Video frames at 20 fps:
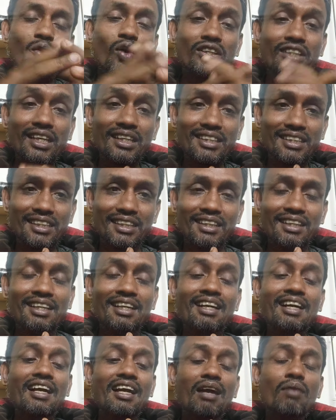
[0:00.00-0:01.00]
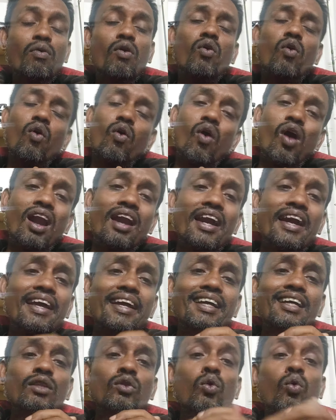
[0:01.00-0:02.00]
গছাচ্ছে এবং অলরেডি
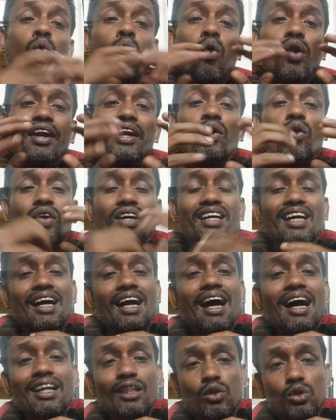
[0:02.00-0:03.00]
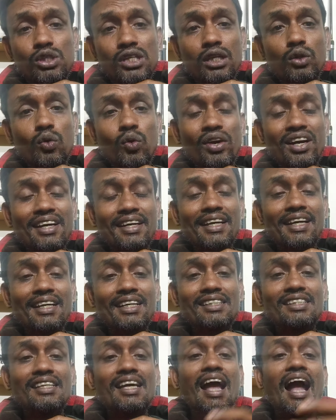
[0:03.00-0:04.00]
কিন্তু কোটি কোটি টাকা আত্মসাত করে নিয়ে
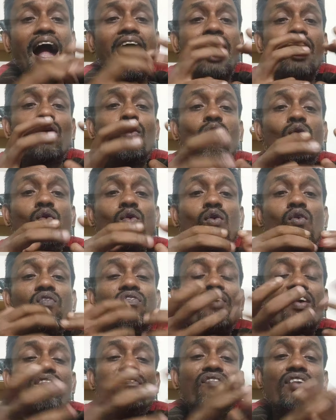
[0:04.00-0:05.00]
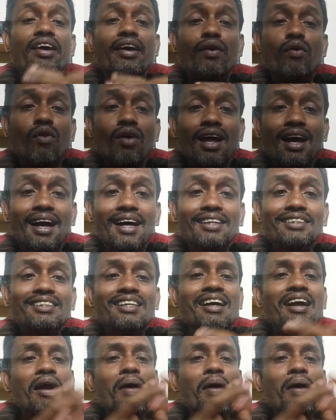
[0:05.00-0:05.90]
গেছে আঙুল ফেপে কলা গাছ